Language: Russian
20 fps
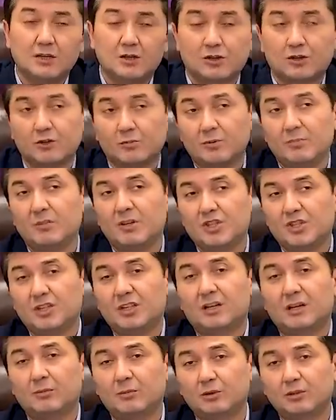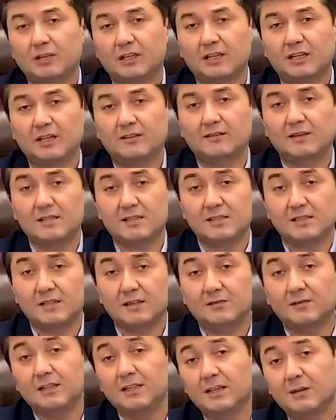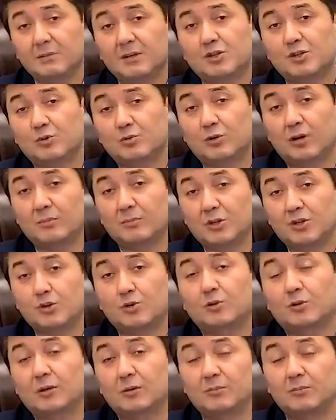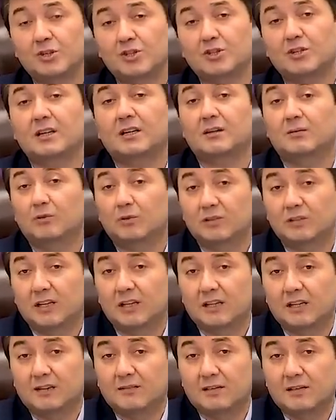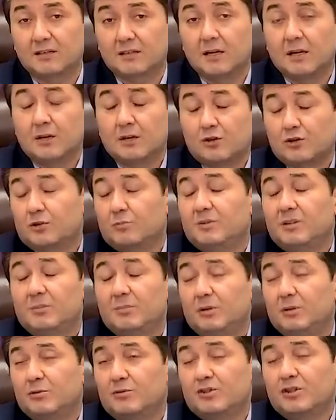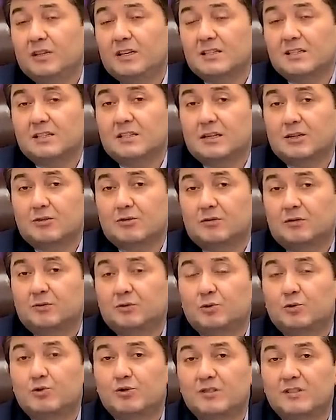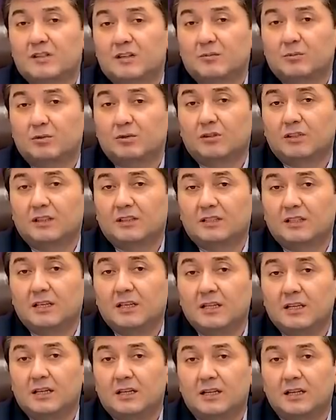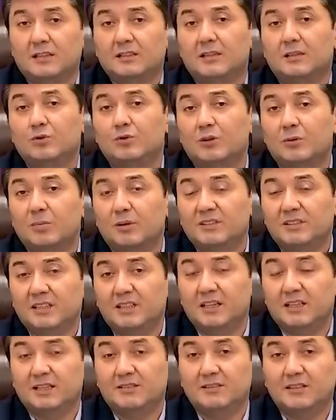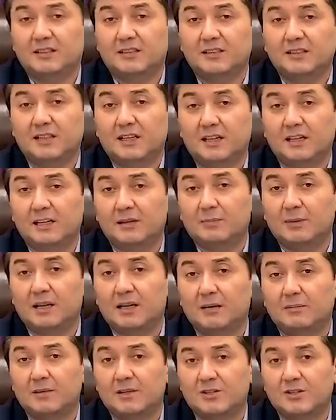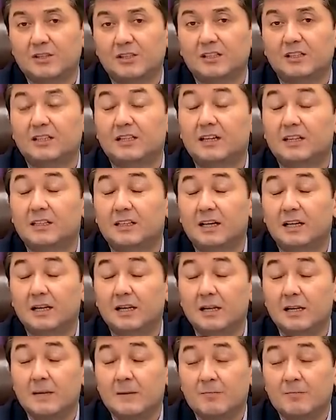чтобы мечты работали на вас не вы на мечту, а мечта, мечта работала на вас, чтобы не получилось так, что вы всю жизнь работаете ради одной ипотеки, квартиры или пара машин и так далее.